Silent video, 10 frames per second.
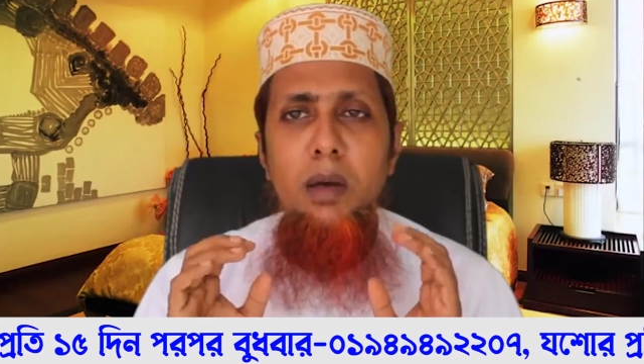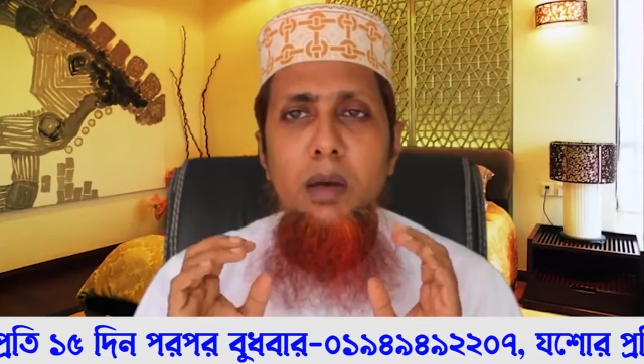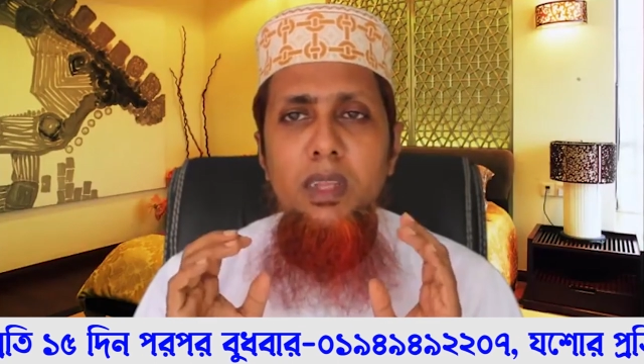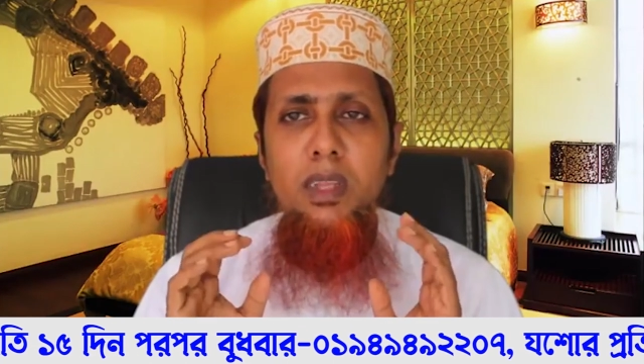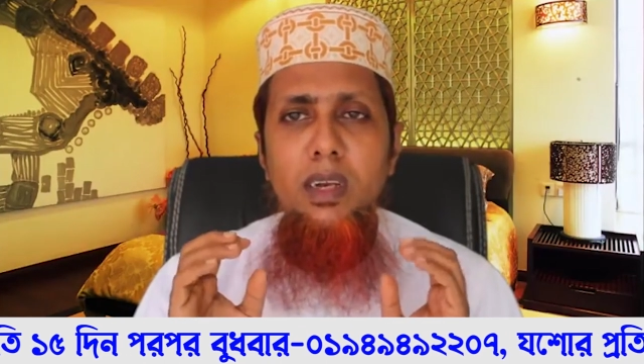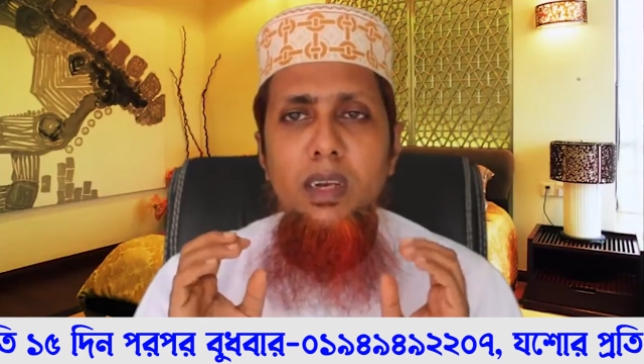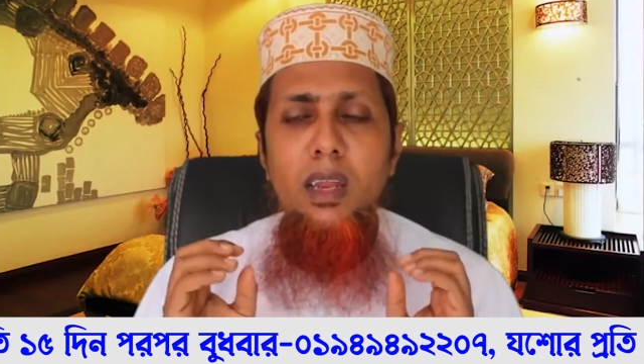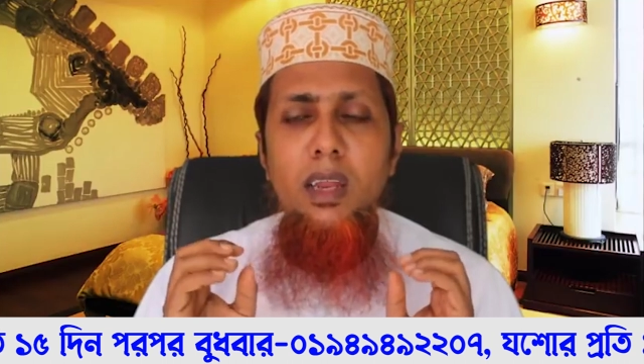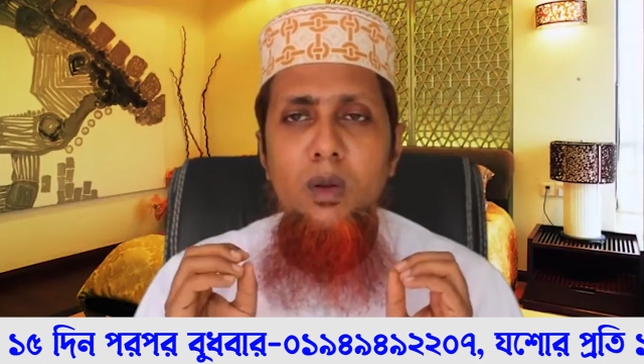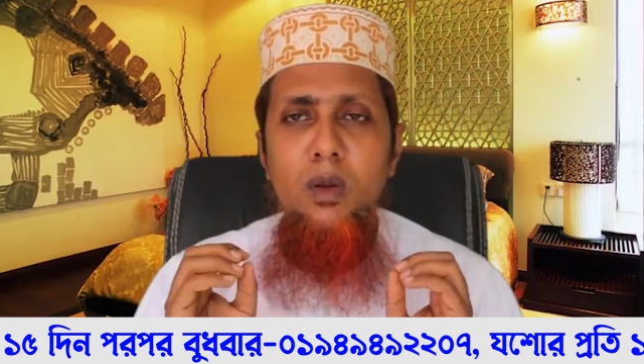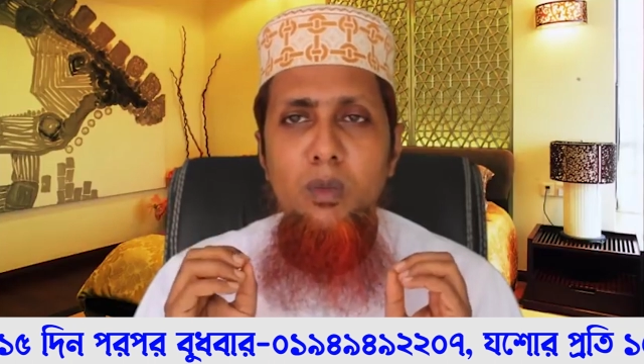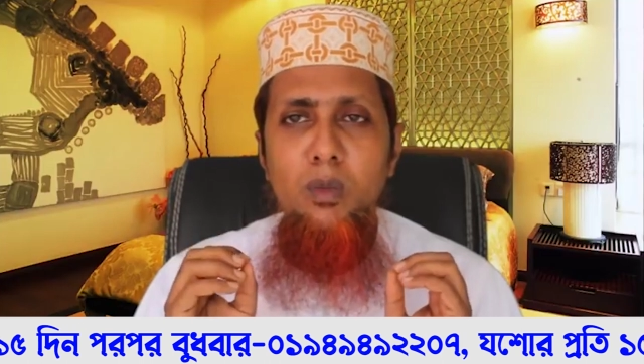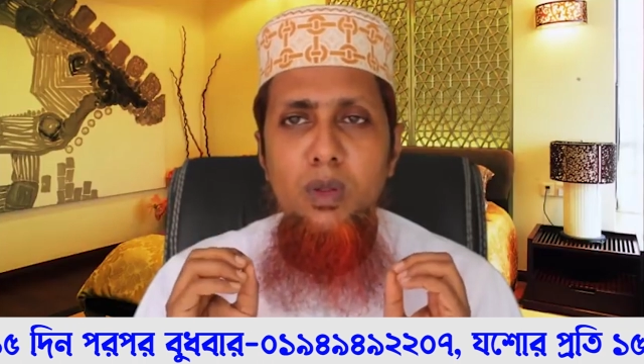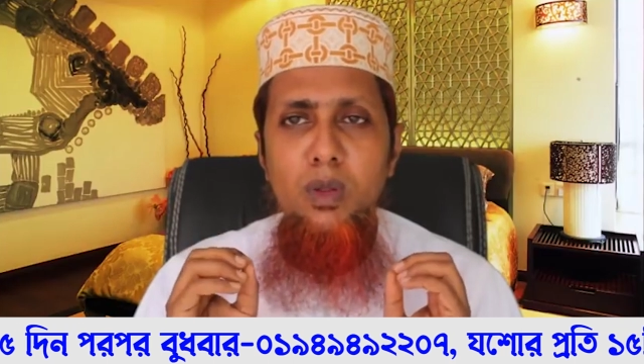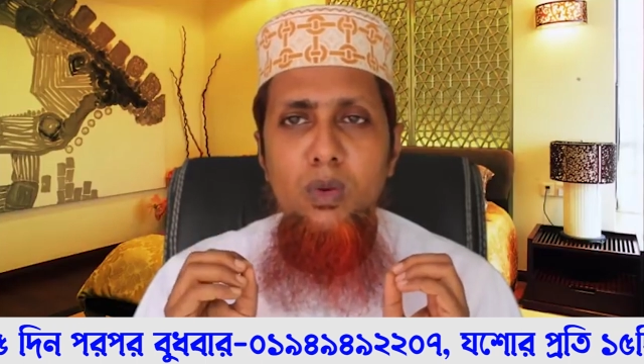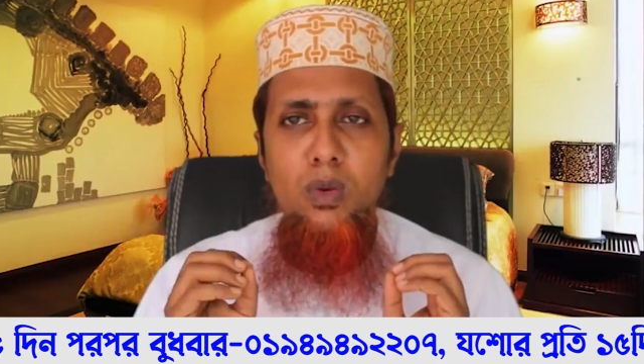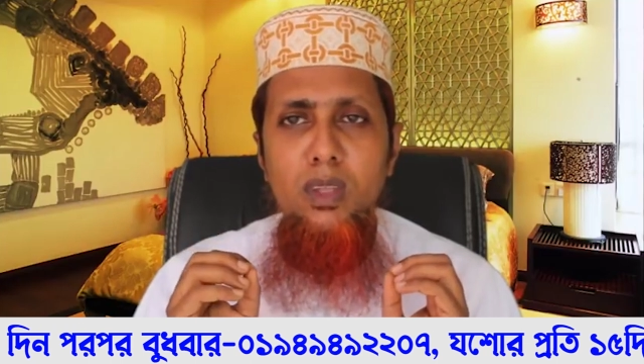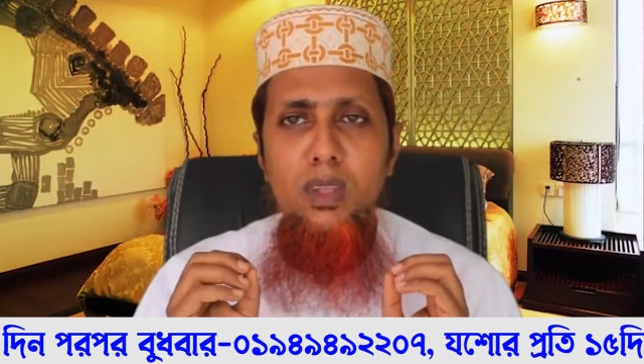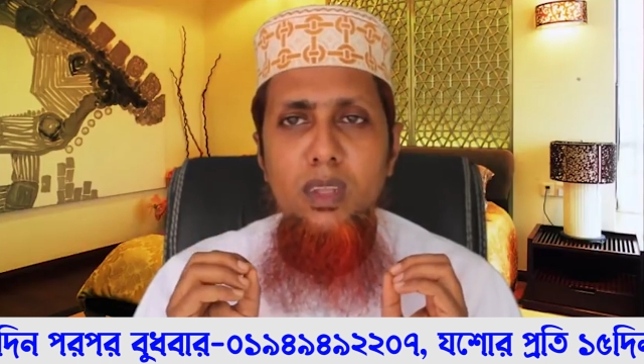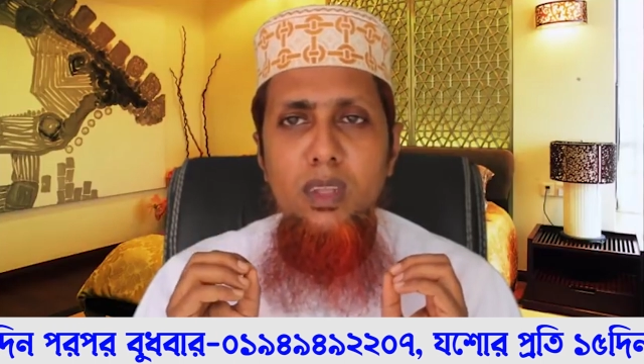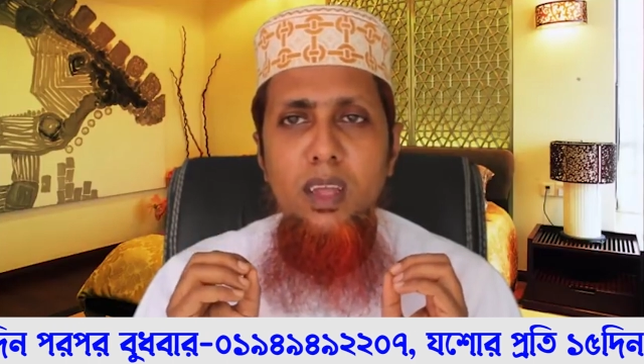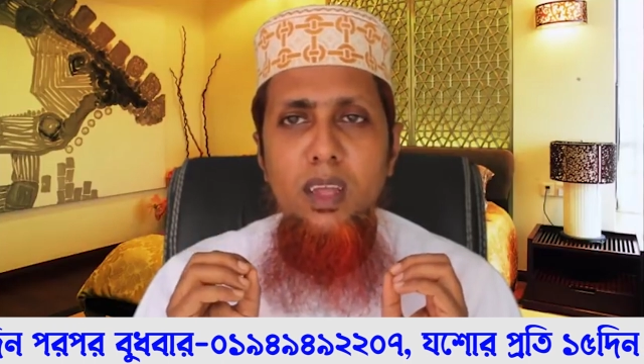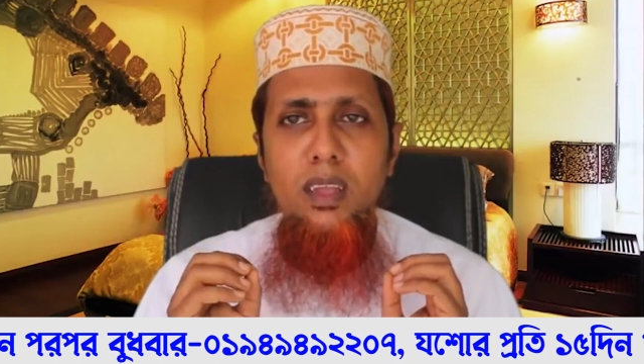আমাদের নানা রকমের দুশ্চিন্তা